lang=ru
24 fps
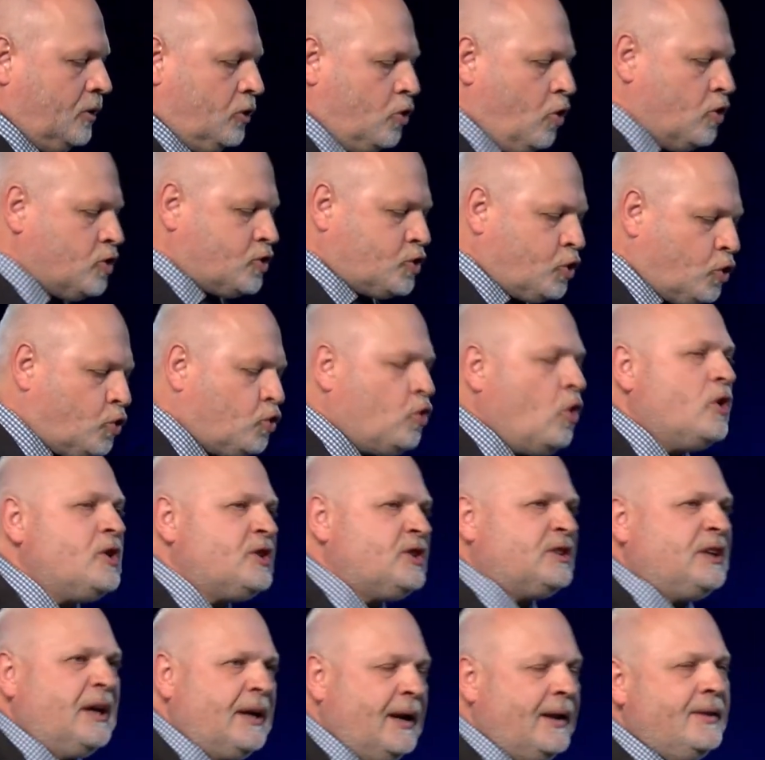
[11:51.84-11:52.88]
Но с другой
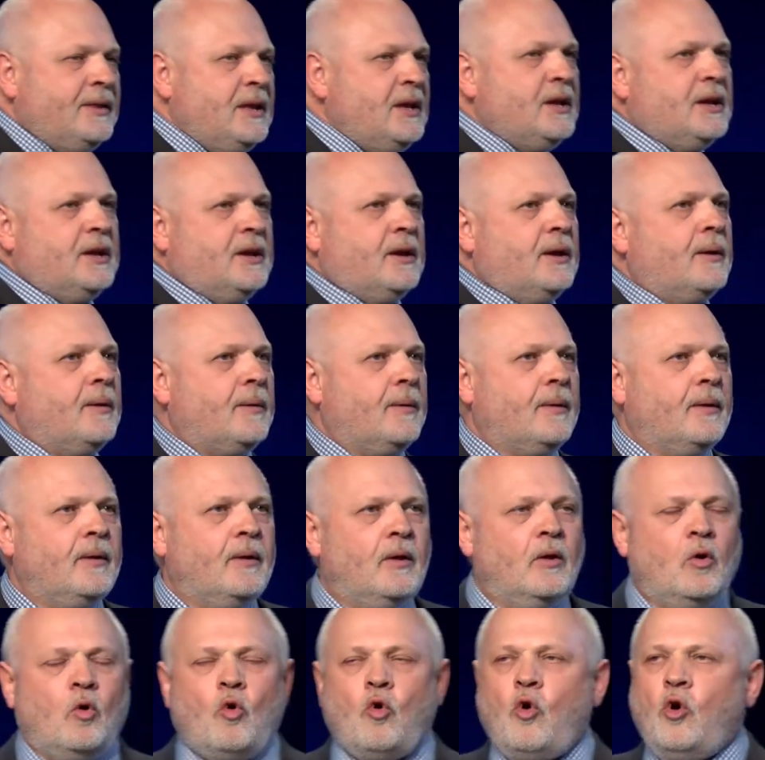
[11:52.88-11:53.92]
стороны,
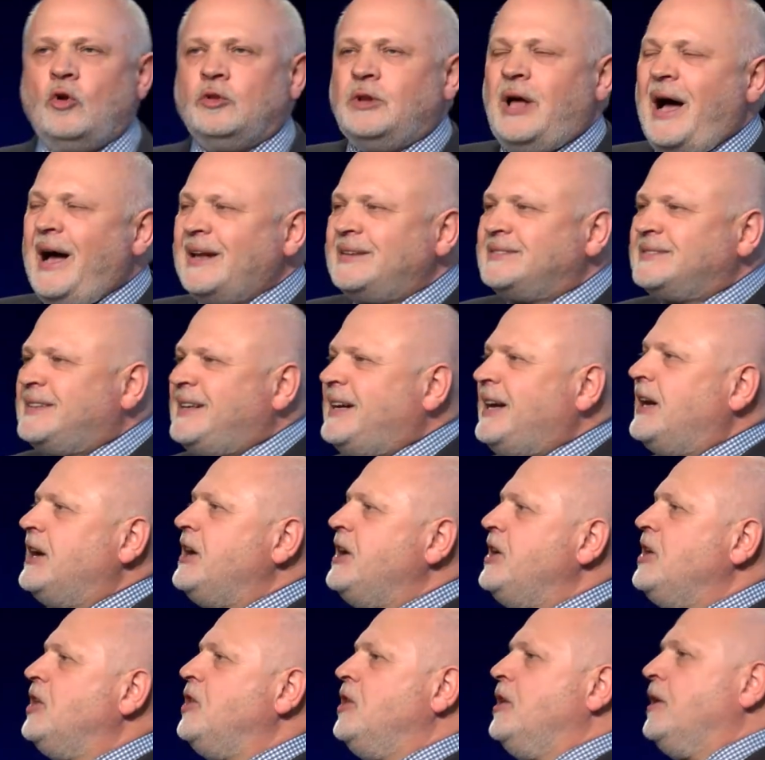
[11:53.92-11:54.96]
он
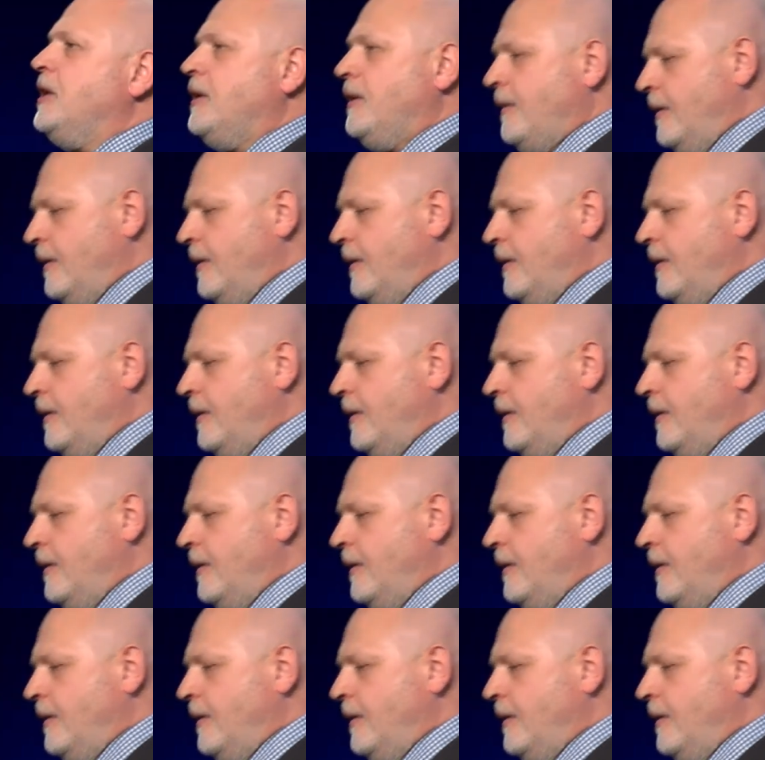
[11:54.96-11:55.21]
открыл